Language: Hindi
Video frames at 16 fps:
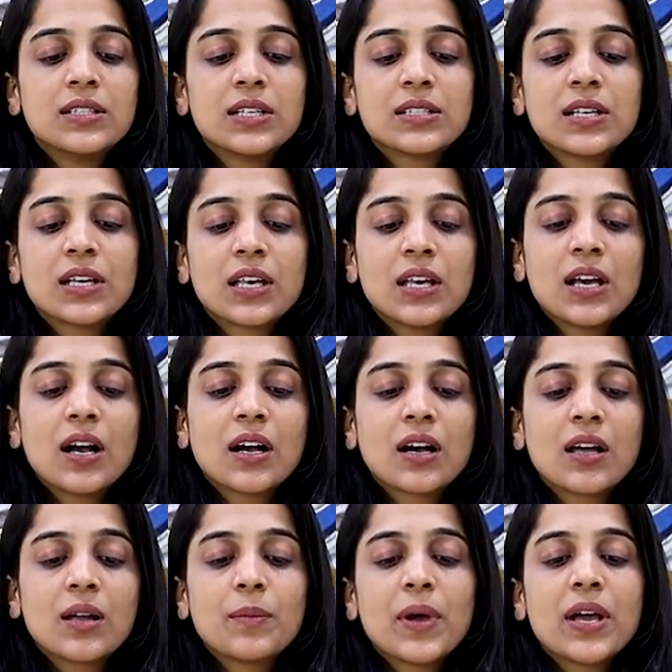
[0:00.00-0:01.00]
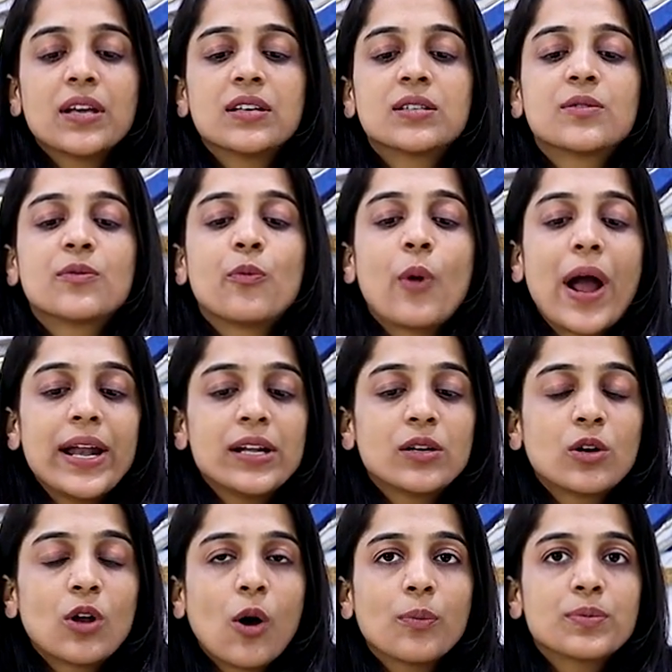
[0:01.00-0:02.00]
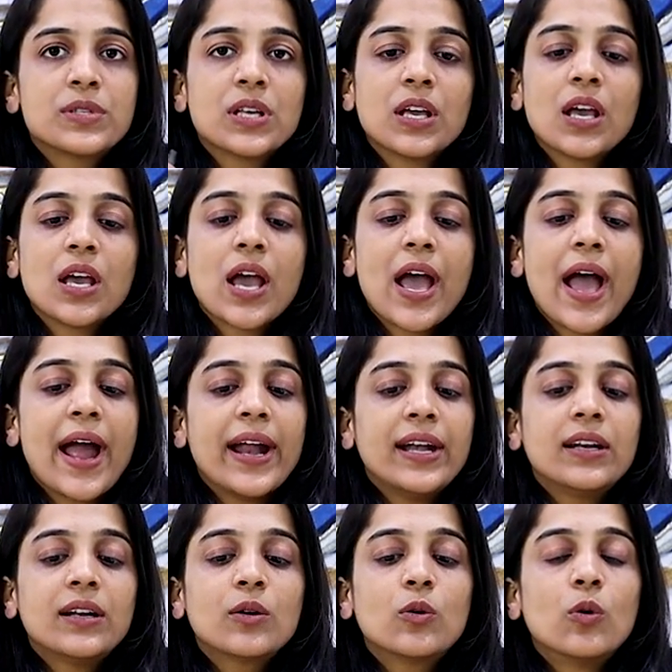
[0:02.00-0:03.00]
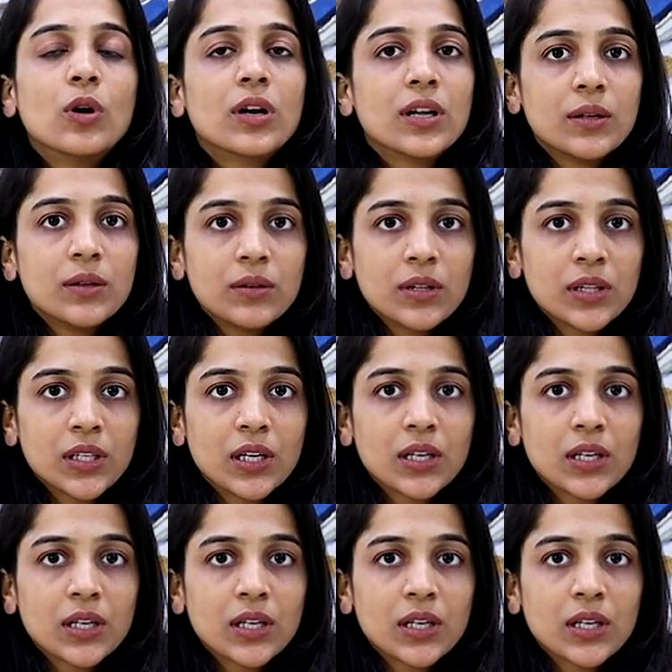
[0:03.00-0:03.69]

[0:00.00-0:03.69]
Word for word: जैसे कि अगर मैं इस वाइट टॉप से एंड गोल्डन